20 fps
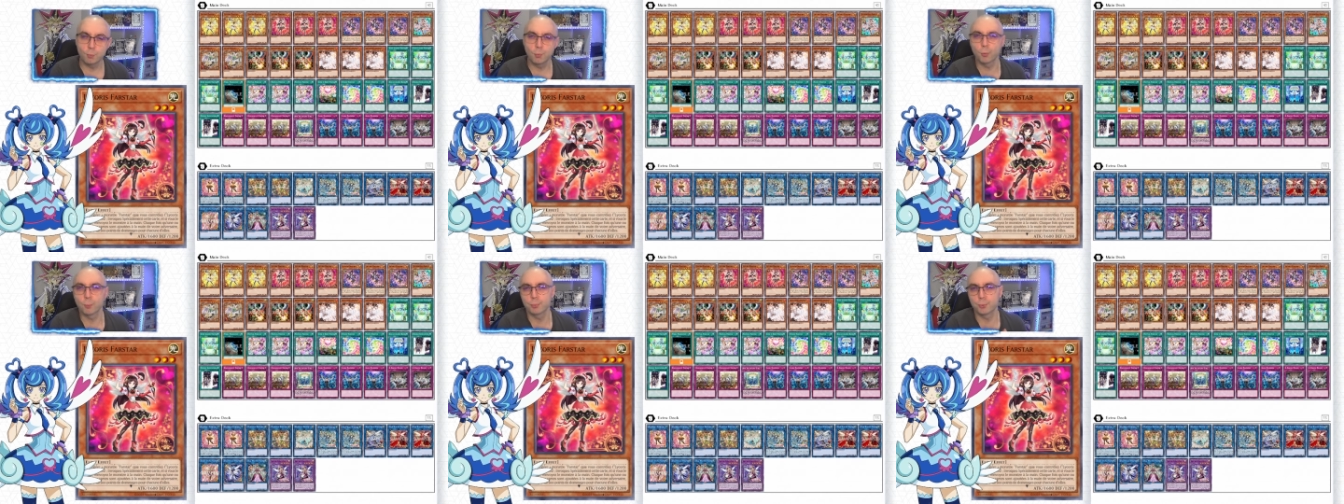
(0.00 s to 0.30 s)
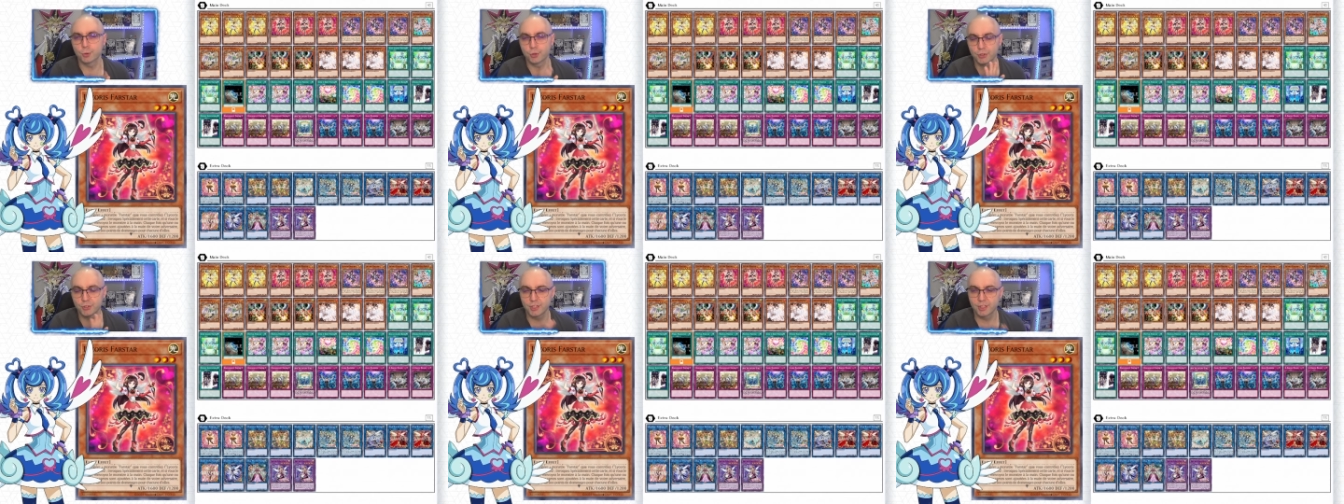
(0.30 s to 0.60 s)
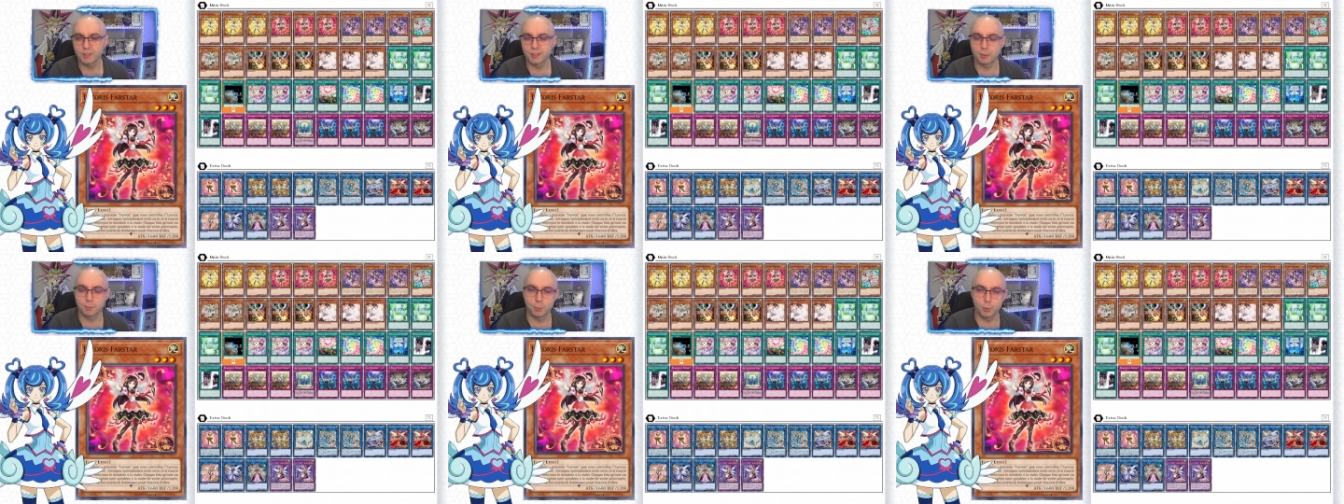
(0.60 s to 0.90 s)
Piocher
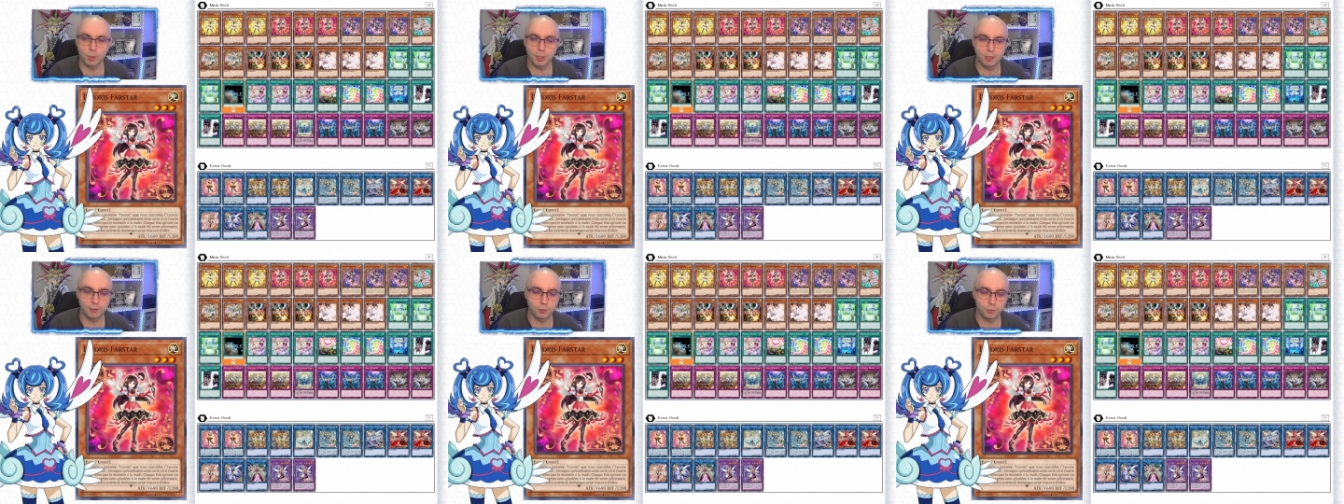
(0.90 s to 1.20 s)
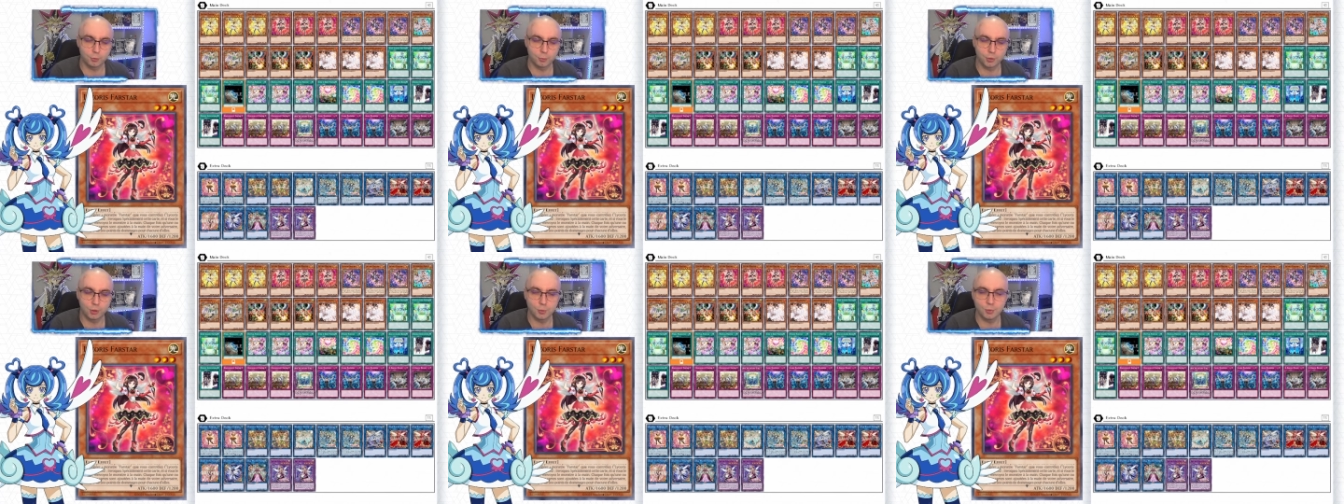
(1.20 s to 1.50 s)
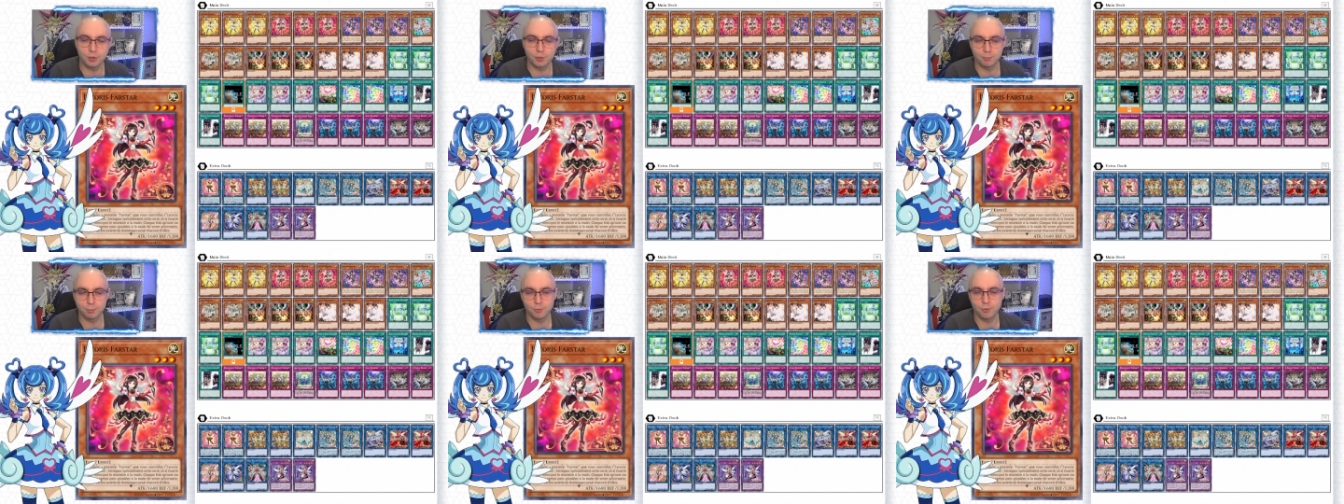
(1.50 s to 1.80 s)
7, c'est un peu rare dans Yu-Gi-Oh!
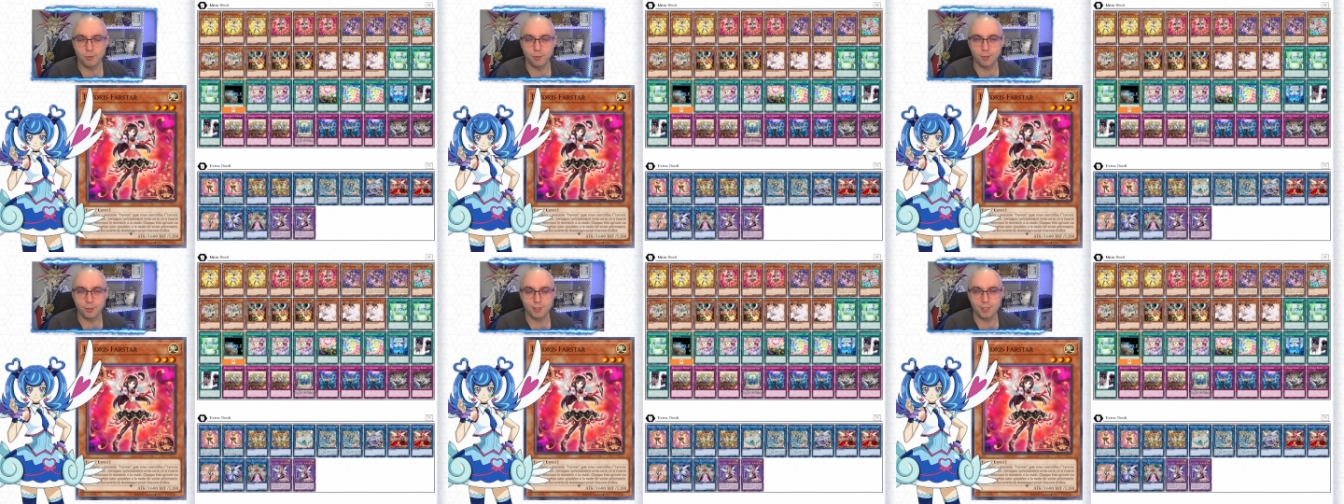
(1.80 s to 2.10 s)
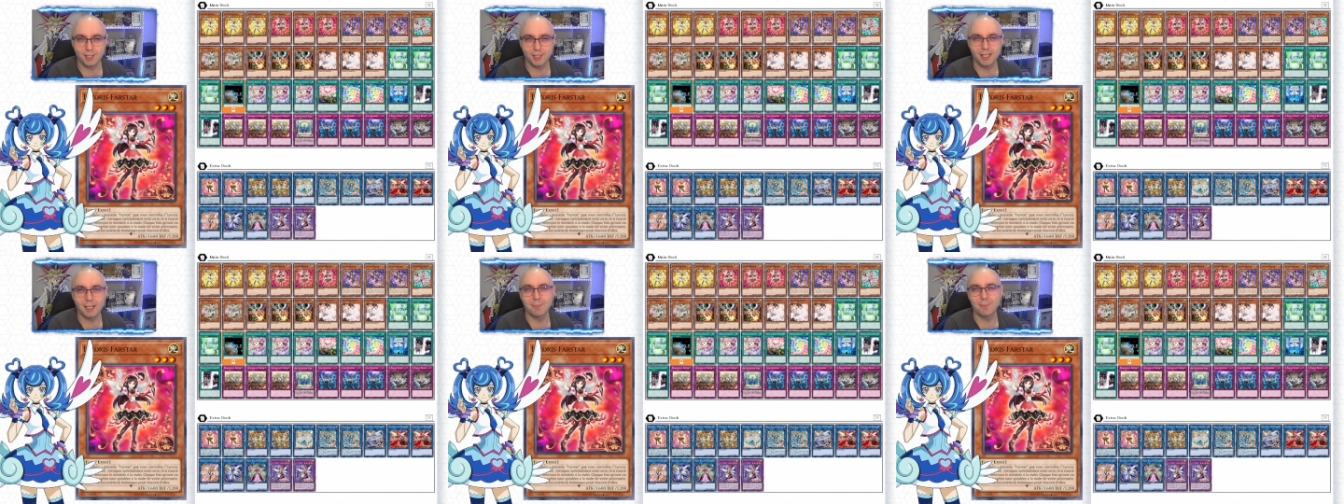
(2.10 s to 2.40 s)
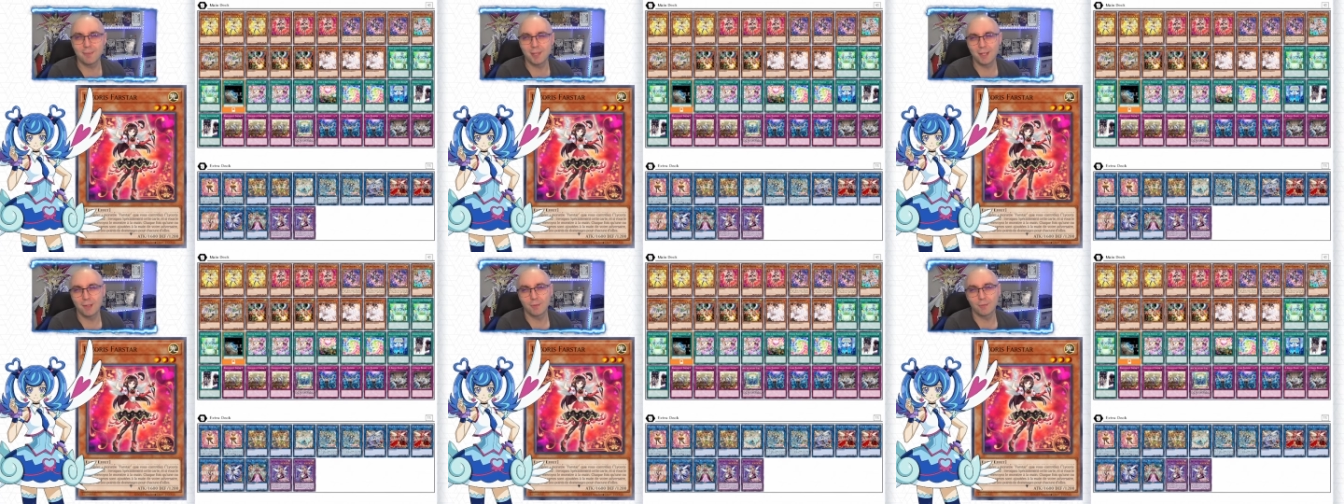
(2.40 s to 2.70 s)
C'est plus dans l'Orcana,
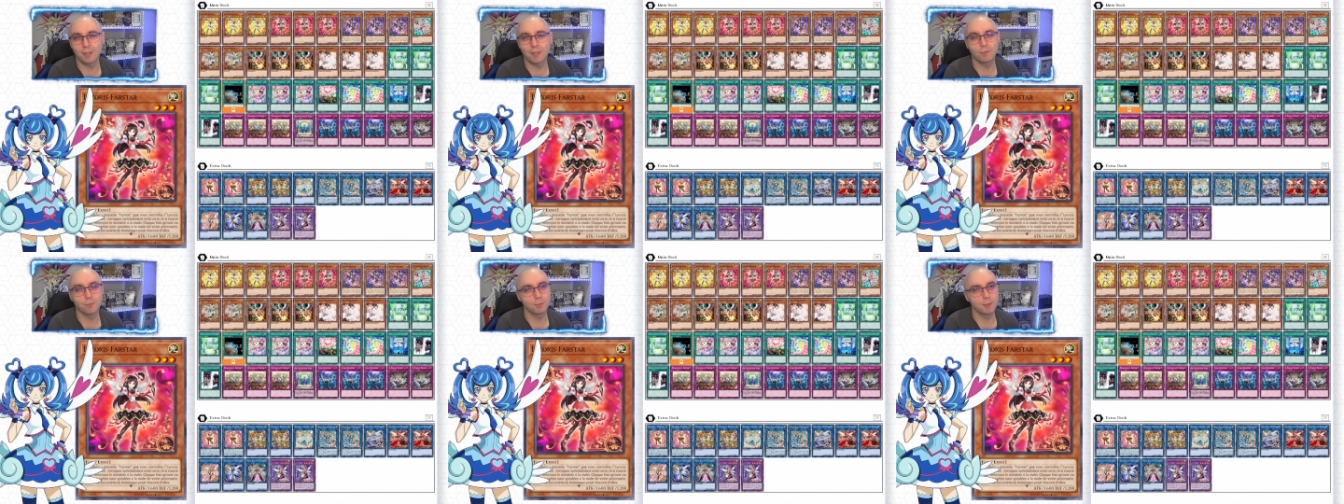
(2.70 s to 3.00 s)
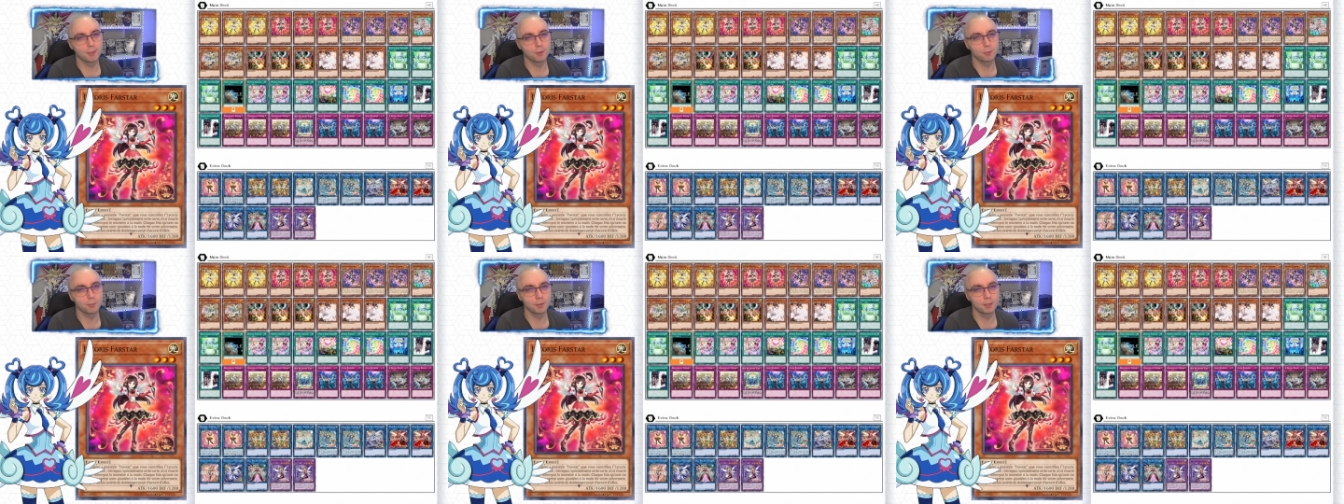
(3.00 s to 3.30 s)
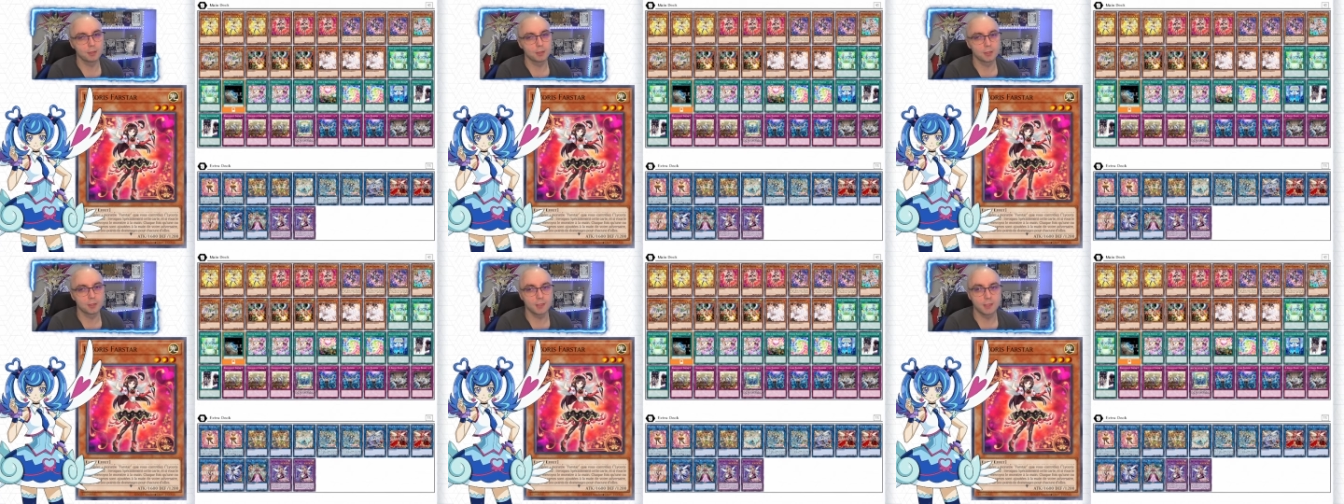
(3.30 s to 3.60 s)
mais en vrai, vous m'avez compris
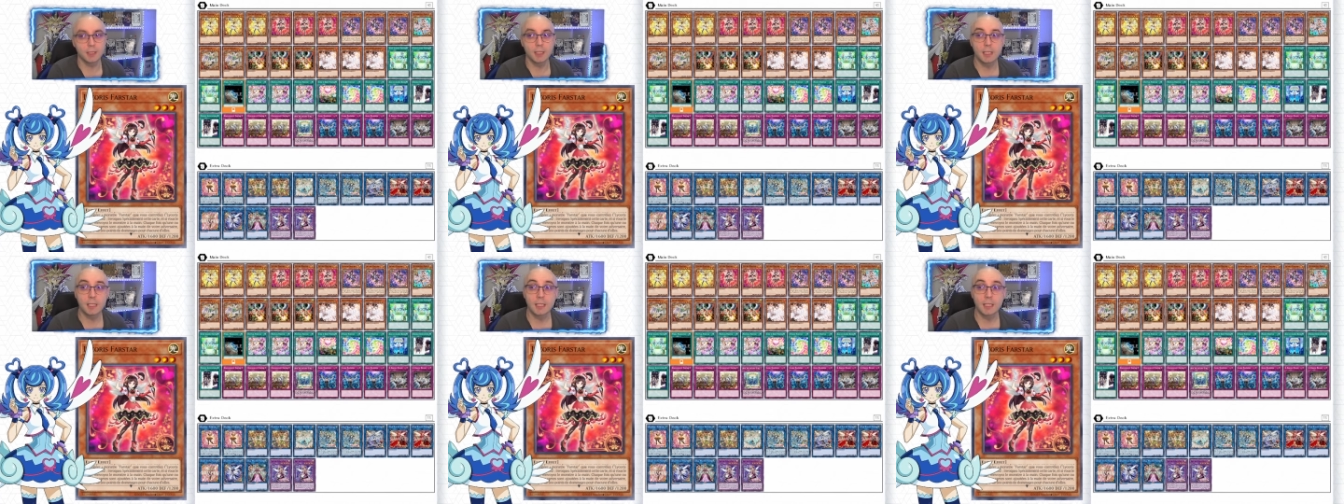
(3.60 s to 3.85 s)
l'idée.